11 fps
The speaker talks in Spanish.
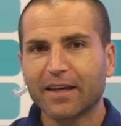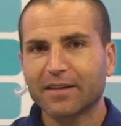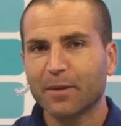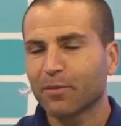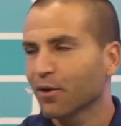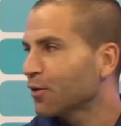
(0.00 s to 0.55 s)

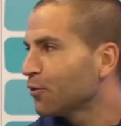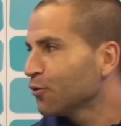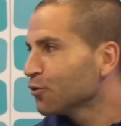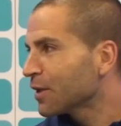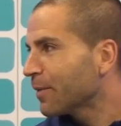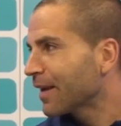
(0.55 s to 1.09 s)
tipo de
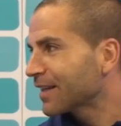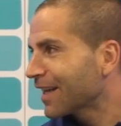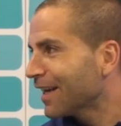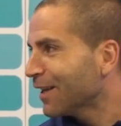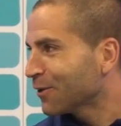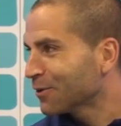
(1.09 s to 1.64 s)
excusa para
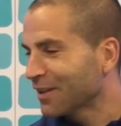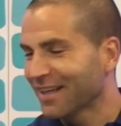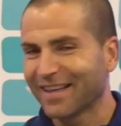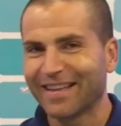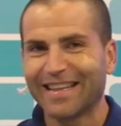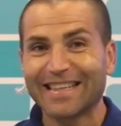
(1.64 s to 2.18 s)
salirnos
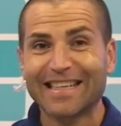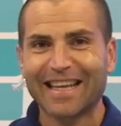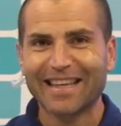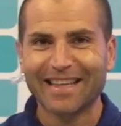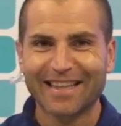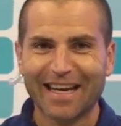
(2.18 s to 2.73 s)
de, esa
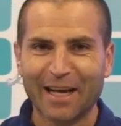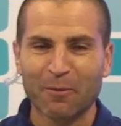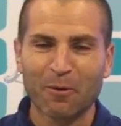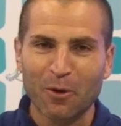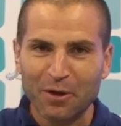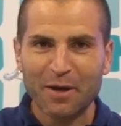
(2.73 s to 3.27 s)
dieta que a lo
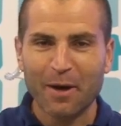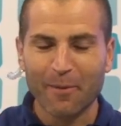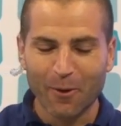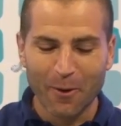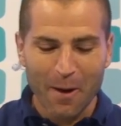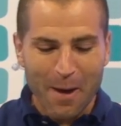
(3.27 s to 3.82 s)
mejor
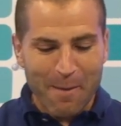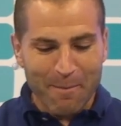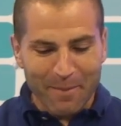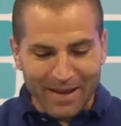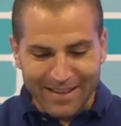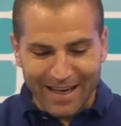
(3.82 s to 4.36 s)
llevamos
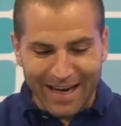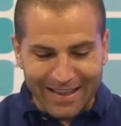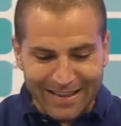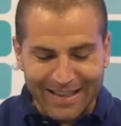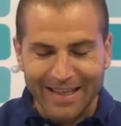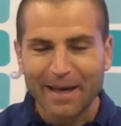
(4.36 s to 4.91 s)
meses
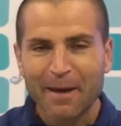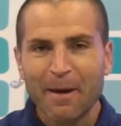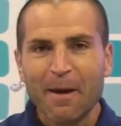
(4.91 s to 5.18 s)
antes.